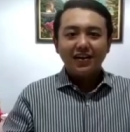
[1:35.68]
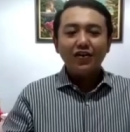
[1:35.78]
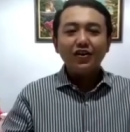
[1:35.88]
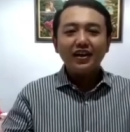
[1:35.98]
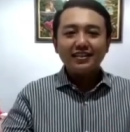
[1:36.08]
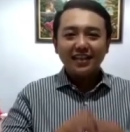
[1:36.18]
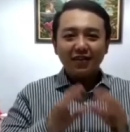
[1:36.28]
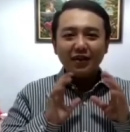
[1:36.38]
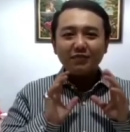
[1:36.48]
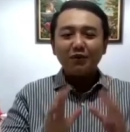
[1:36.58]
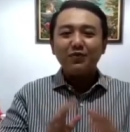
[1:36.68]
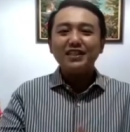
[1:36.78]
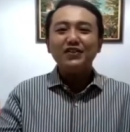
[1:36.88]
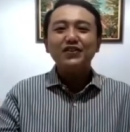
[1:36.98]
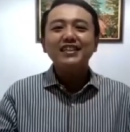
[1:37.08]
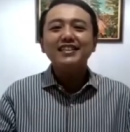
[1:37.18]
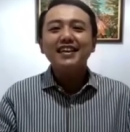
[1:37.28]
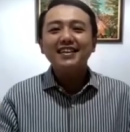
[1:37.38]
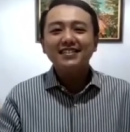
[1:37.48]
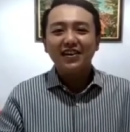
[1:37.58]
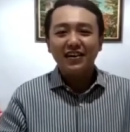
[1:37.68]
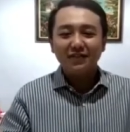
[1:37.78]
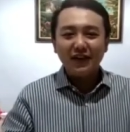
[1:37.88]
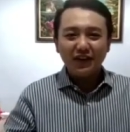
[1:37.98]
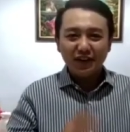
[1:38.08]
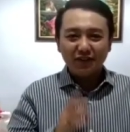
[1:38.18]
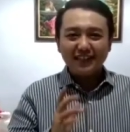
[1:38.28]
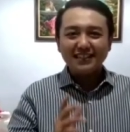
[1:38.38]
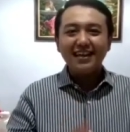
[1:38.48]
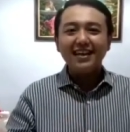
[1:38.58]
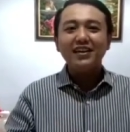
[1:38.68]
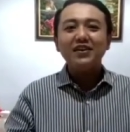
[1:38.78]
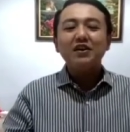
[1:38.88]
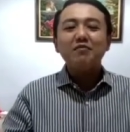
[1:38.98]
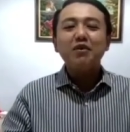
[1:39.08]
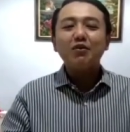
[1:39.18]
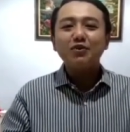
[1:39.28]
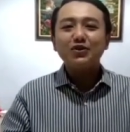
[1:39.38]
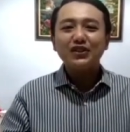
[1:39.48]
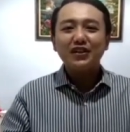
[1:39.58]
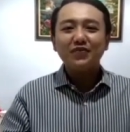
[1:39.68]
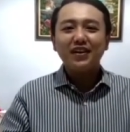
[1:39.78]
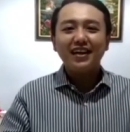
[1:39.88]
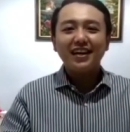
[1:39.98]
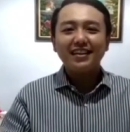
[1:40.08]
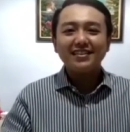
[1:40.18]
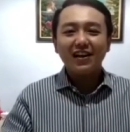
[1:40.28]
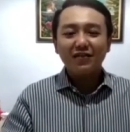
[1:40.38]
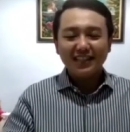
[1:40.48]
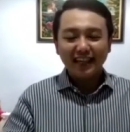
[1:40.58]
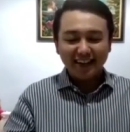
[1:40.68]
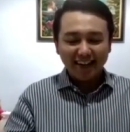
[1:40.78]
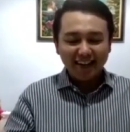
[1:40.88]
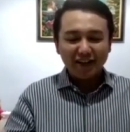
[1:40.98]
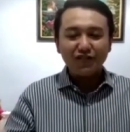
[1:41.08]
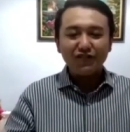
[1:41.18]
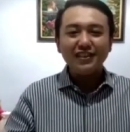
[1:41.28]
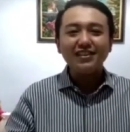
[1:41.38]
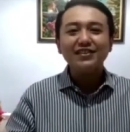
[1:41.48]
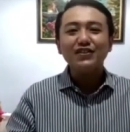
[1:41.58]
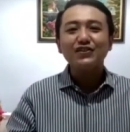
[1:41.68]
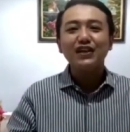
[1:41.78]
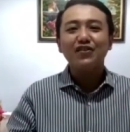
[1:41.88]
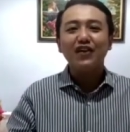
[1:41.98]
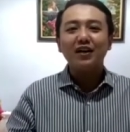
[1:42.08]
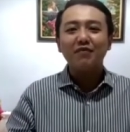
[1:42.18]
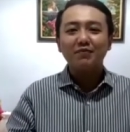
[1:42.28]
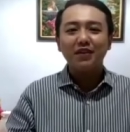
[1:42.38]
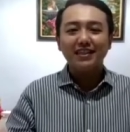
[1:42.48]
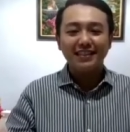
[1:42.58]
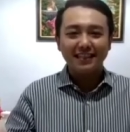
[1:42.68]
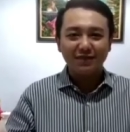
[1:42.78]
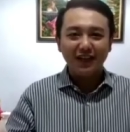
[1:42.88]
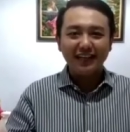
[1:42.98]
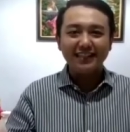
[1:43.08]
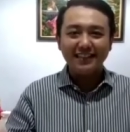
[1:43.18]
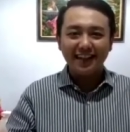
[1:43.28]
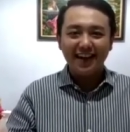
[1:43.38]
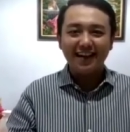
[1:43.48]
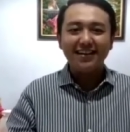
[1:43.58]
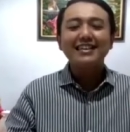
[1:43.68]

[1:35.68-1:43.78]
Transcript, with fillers: Oke, sahabat properti Indonesia, saya Bayu Limasnai mau mengucapkan selamat Hari Raya Idul Fitri 1 Syawal 1439 Hijriah.